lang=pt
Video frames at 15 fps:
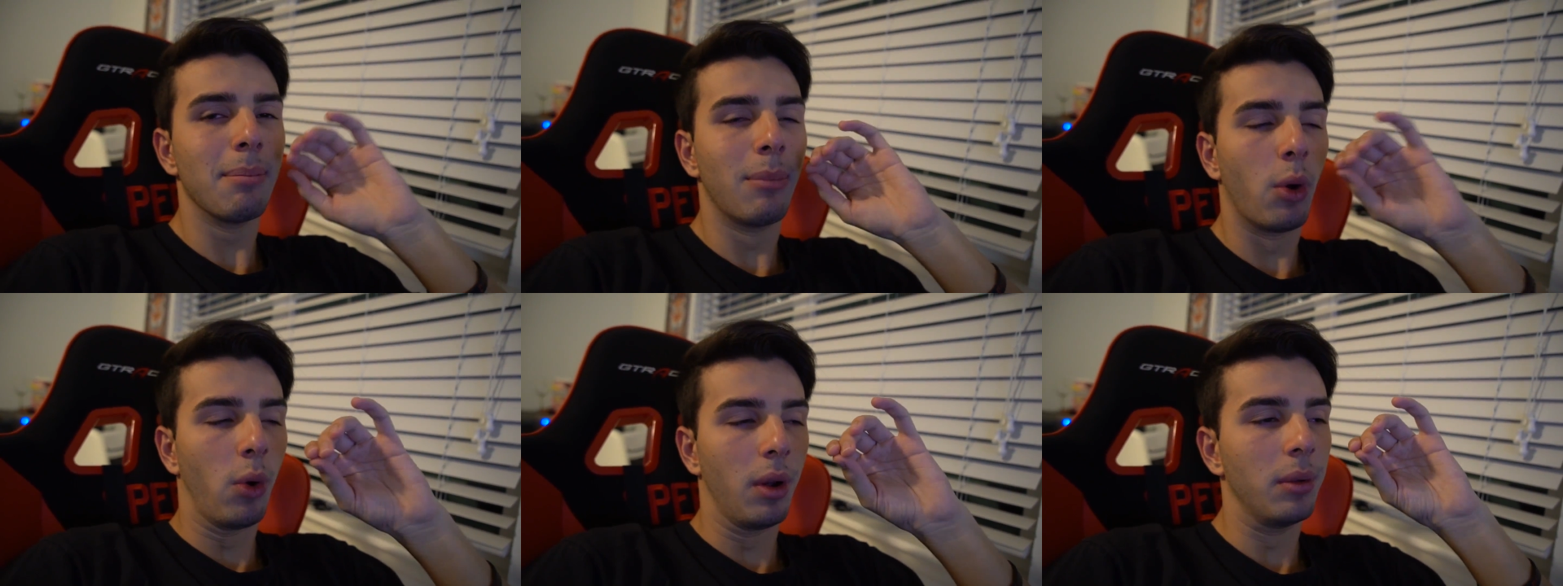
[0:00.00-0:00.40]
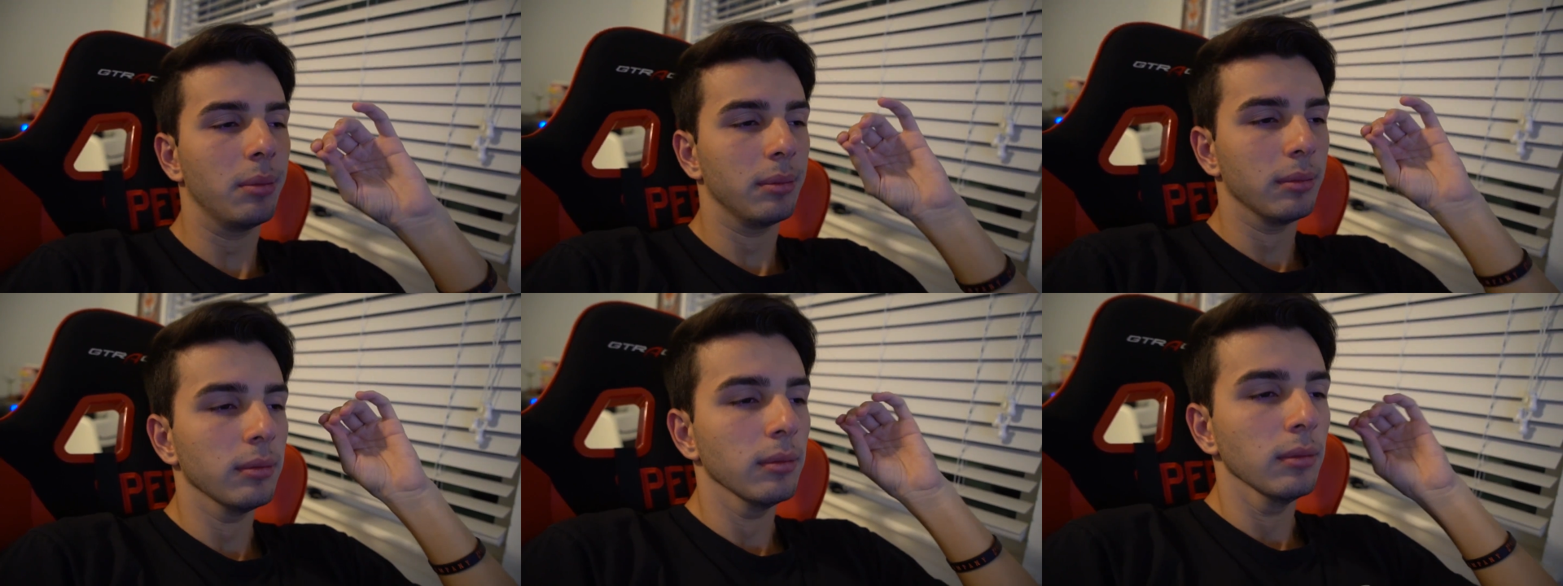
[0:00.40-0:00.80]
boa.
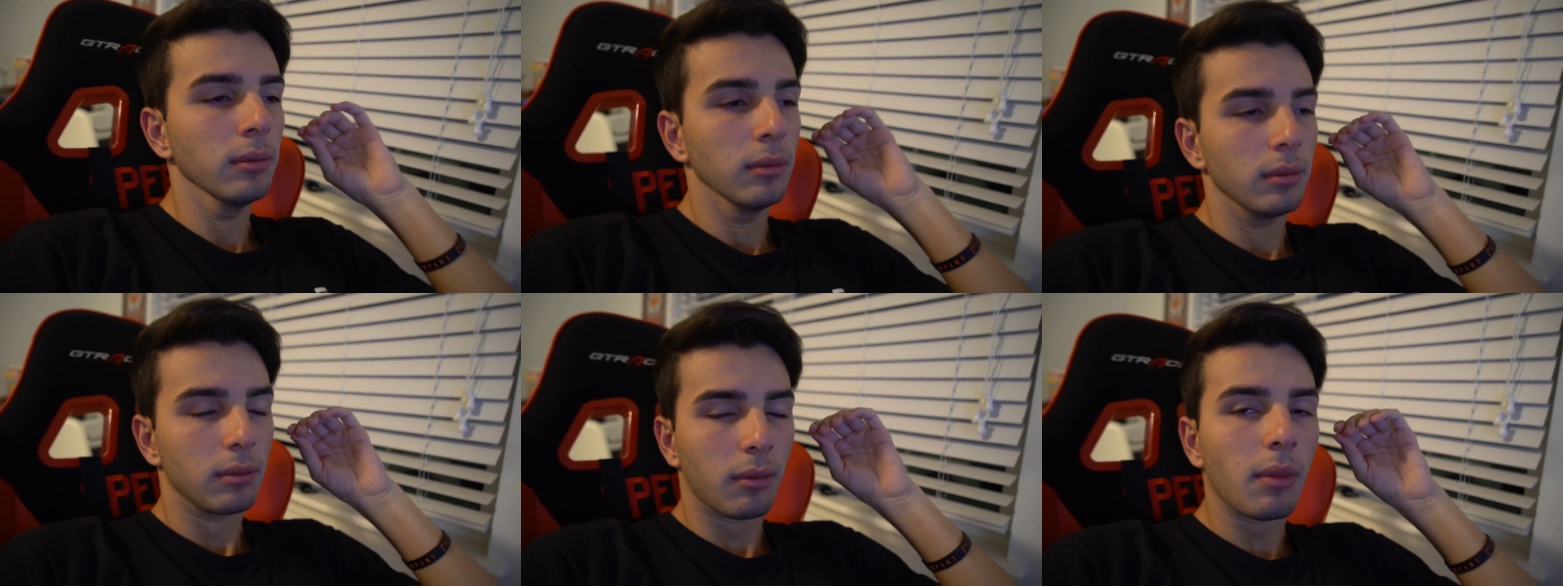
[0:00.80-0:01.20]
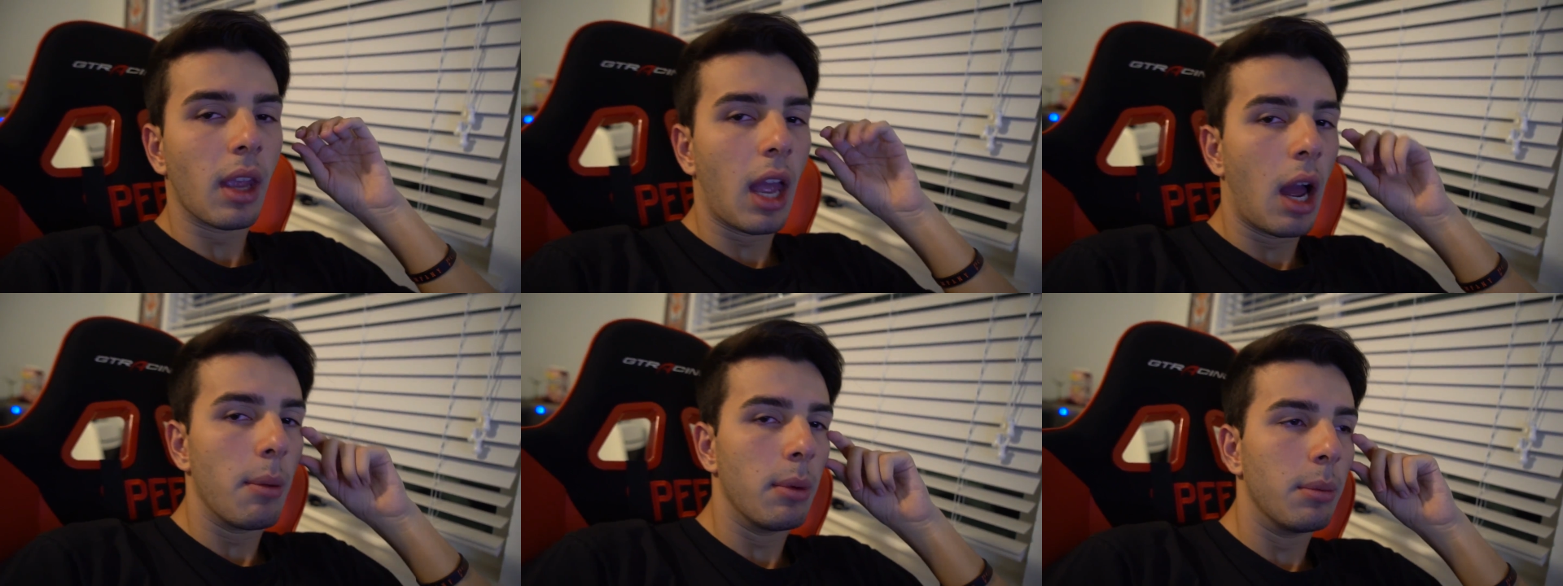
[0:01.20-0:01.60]

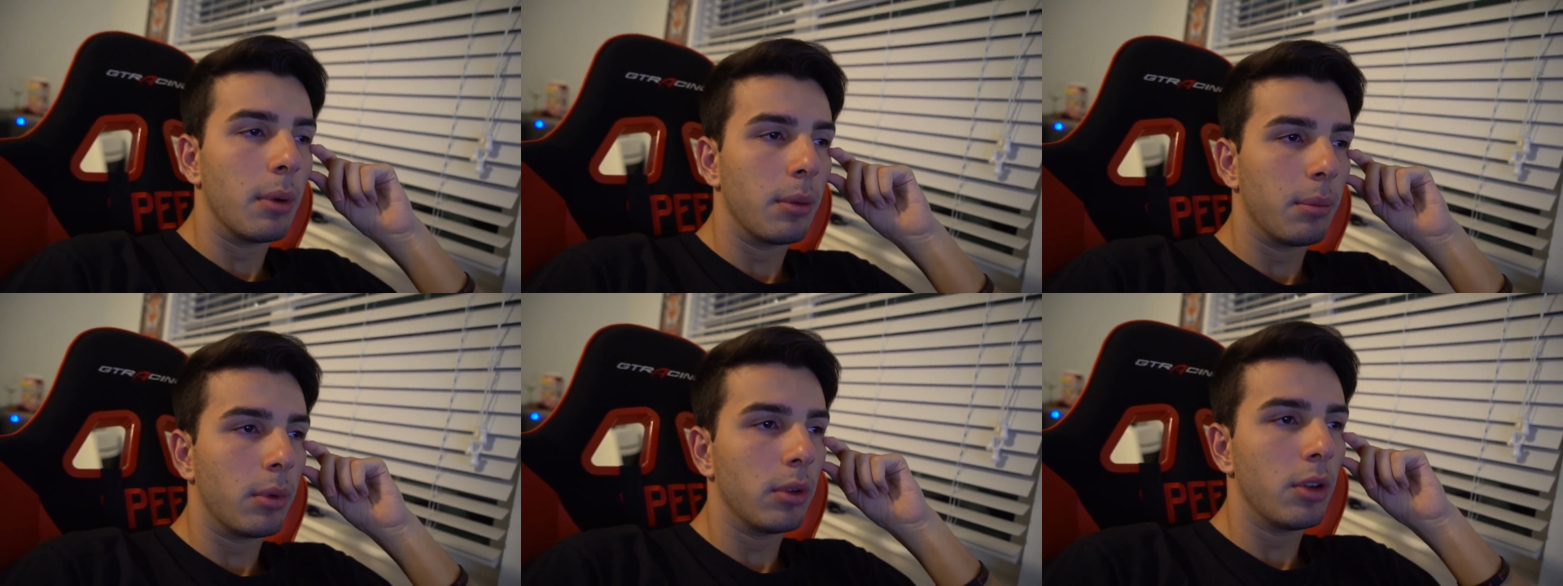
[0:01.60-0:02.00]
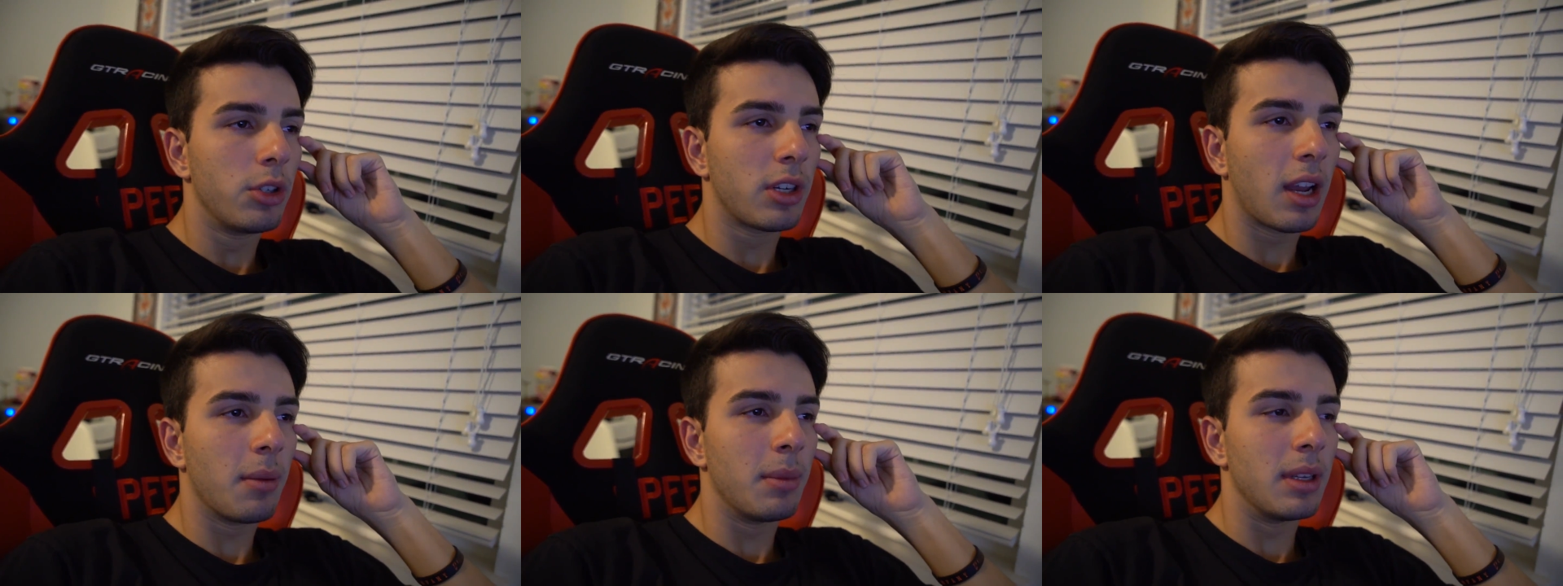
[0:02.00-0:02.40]
Ah, meu mano, boa dor
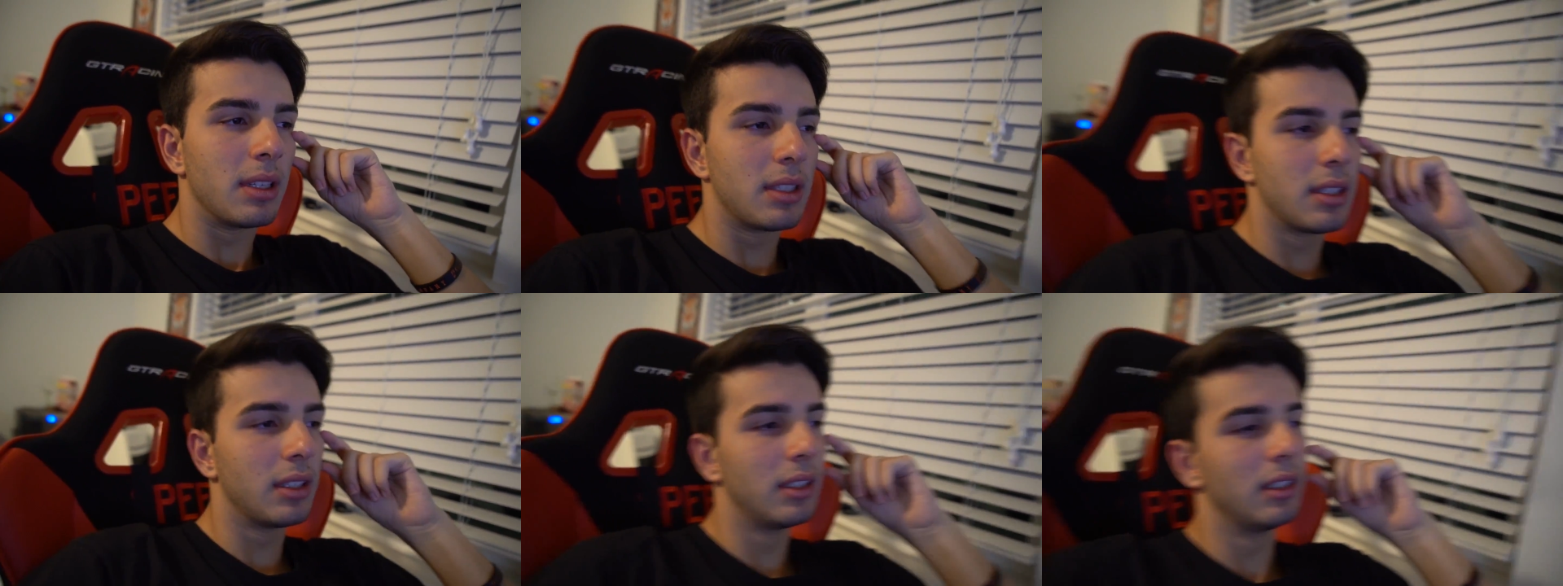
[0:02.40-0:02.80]
de cabeça.